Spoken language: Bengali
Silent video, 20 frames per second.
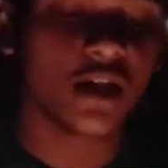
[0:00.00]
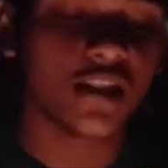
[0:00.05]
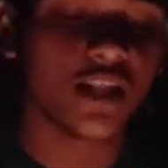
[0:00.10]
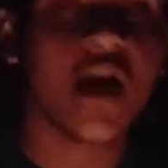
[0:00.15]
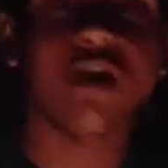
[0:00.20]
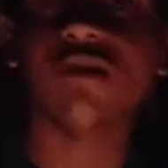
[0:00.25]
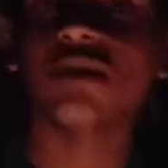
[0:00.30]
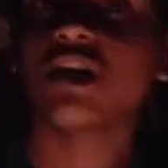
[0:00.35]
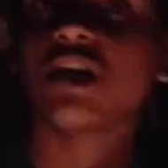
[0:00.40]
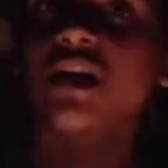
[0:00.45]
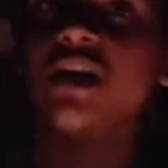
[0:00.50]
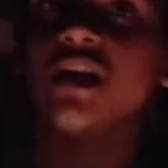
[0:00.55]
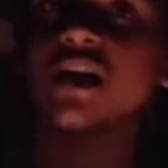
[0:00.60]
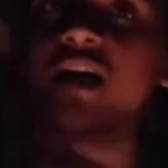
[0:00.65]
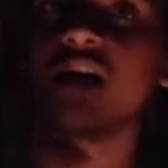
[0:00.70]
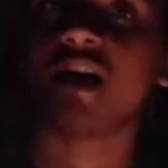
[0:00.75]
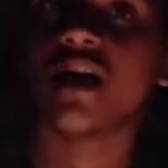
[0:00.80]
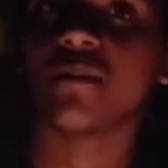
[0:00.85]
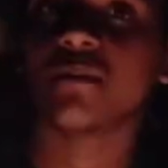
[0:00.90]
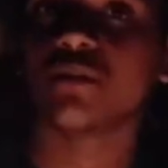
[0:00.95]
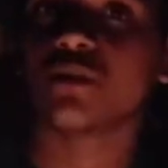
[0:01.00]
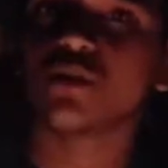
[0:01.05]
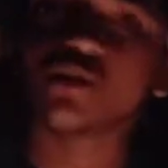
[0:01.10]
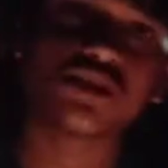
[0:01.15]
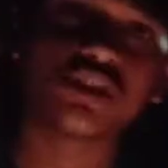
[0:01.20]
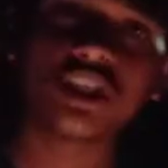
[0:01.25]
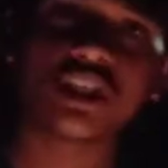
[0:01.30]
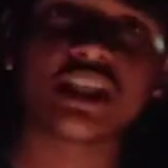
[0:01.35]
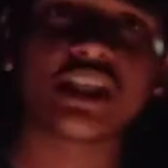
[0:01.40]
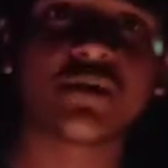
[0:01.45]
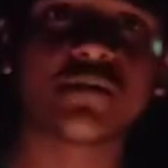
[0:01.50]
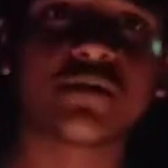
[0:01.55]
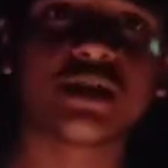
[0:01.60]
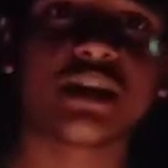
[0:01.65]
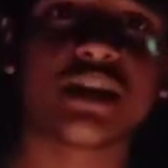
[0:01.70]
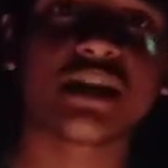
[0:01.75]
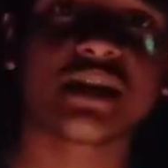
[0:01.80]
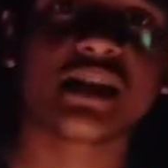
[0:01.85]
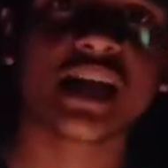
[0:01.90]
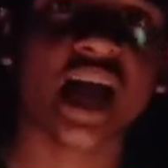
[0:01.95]
তাহলে আমি ধরো জিতে যাবো
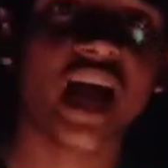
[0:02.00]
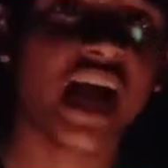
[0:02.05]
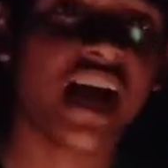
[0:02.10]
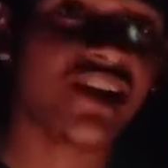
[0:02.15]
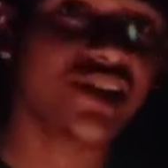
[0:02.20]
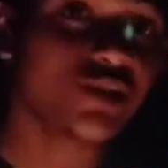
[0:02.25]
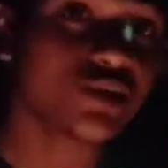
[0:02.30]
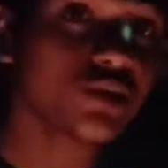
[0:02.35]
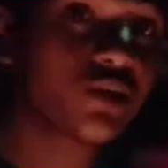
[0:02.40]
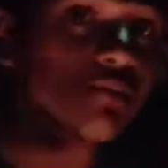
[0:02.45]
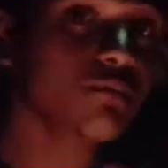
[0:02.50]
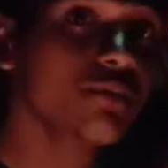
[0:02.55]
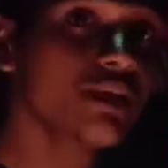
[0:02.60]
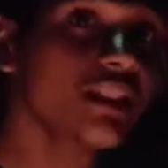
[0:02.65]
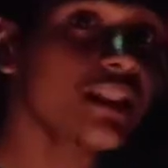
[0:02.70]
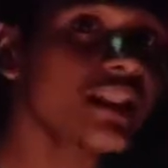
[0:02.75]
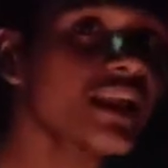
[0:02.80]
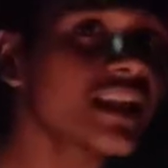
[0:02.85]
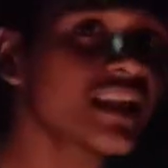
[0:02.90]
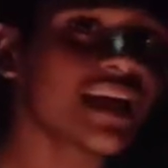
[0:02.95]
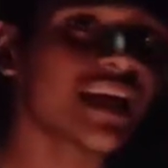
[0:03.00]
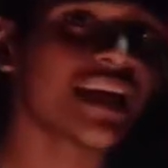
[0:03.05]
ঠিক আছে আর যদি মিল না